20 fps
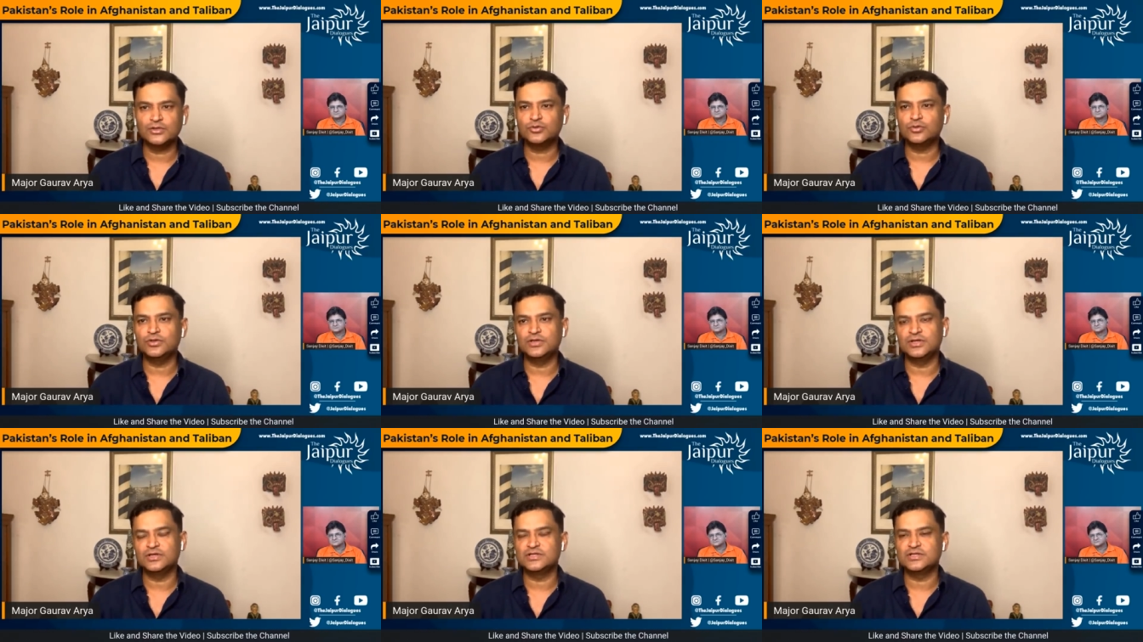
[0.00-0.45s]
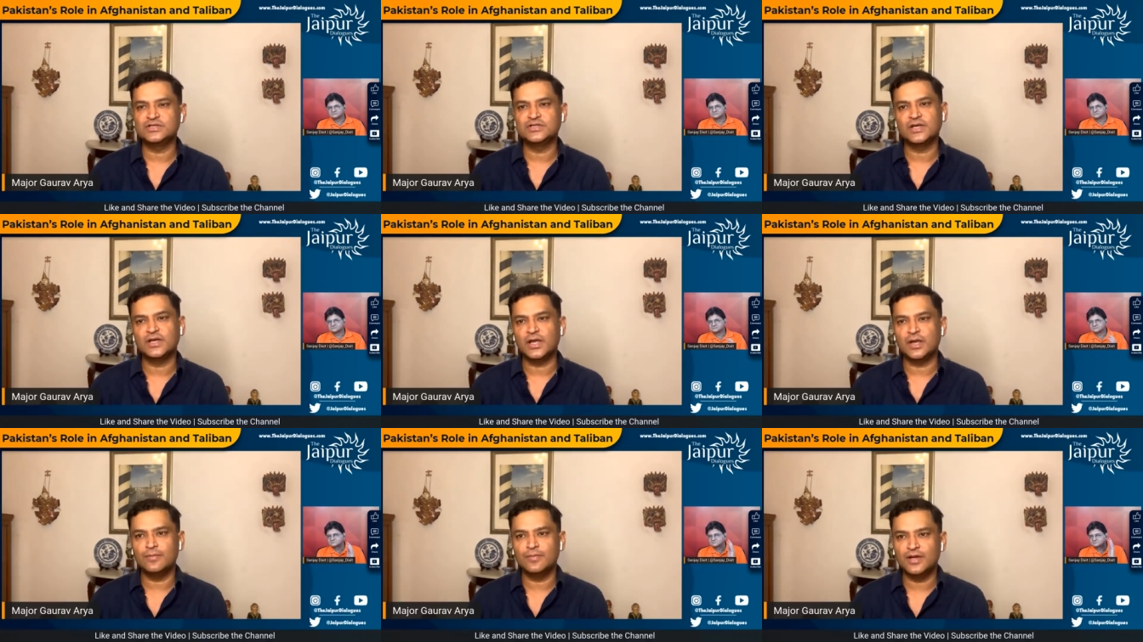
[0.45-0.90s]
एक तो ये
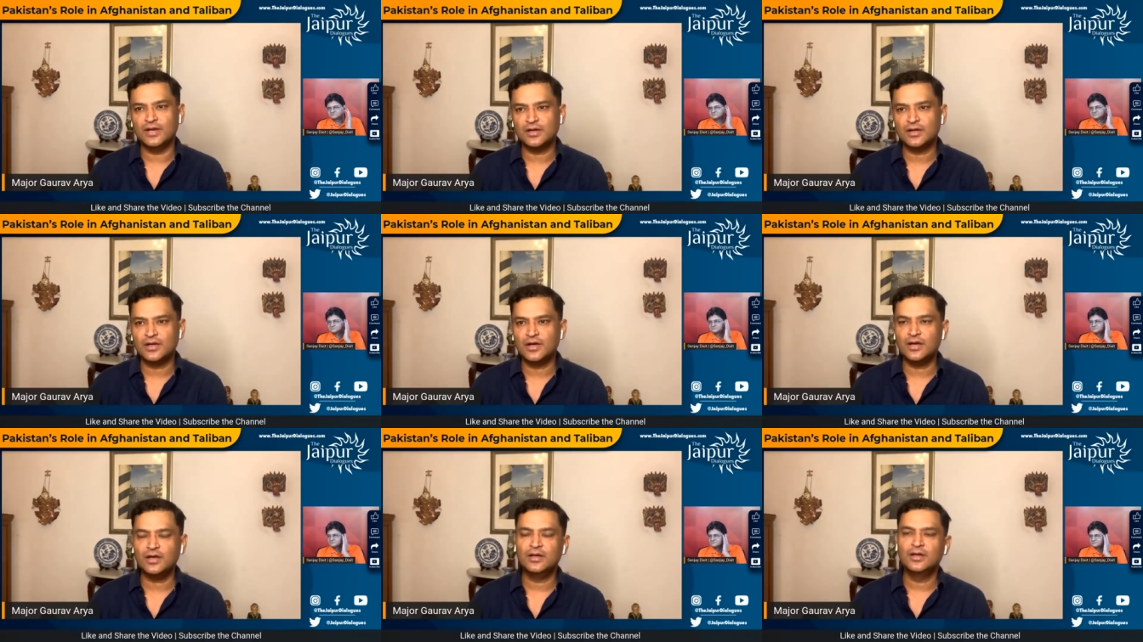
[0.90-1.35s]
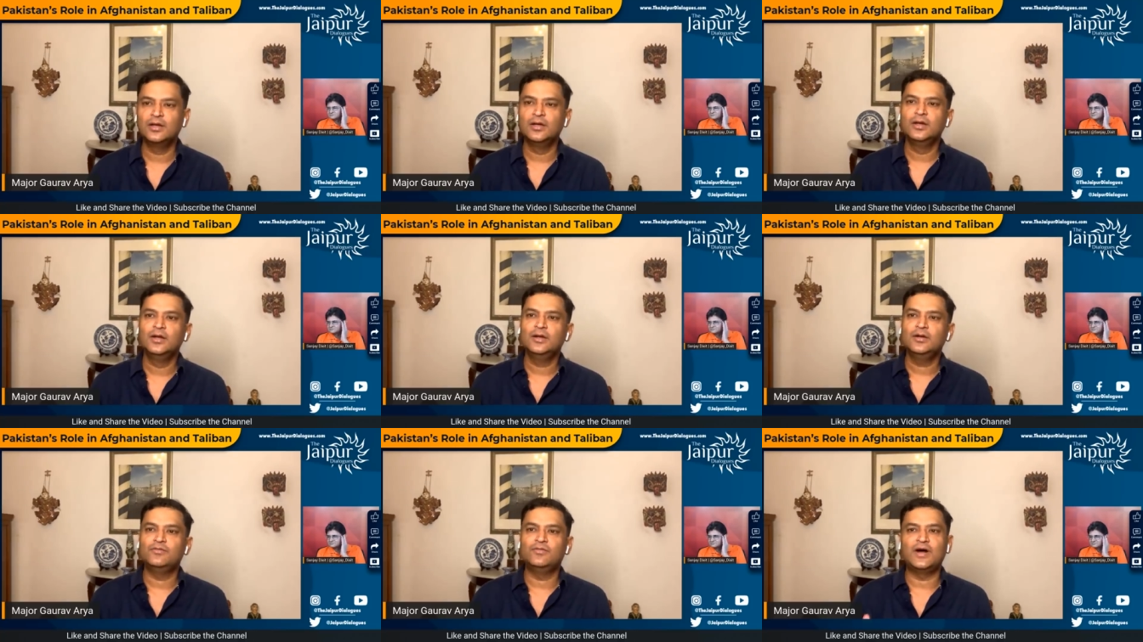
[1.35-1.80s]
चीज़ है कि अमेरिका
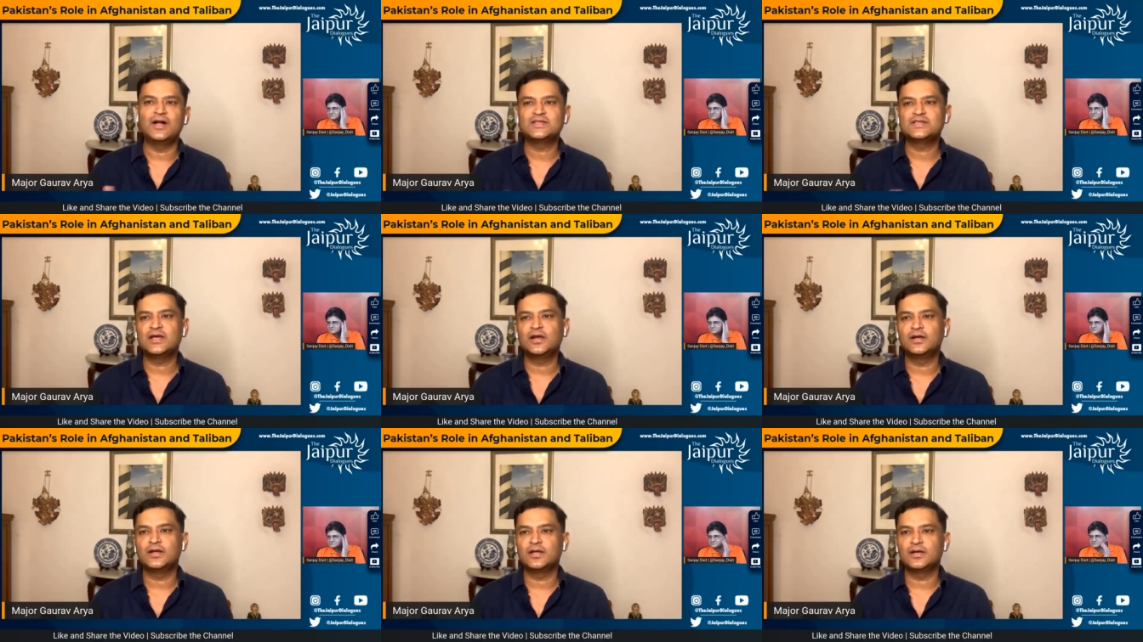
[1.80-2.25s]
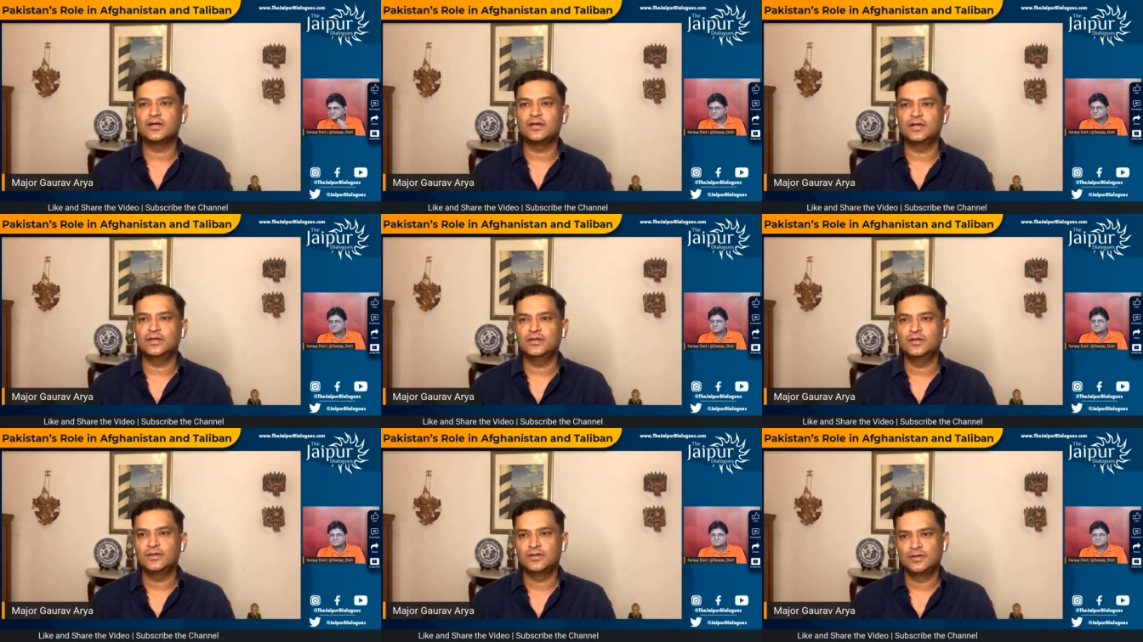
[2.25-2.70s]
वहां से हटेगा
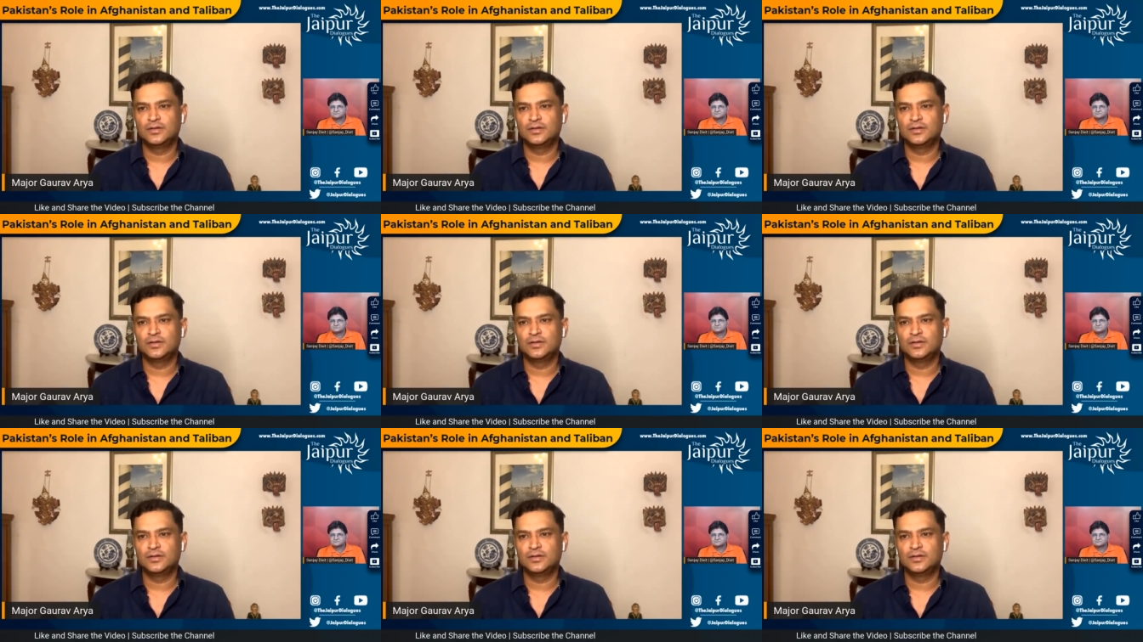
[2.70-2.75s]
नहीं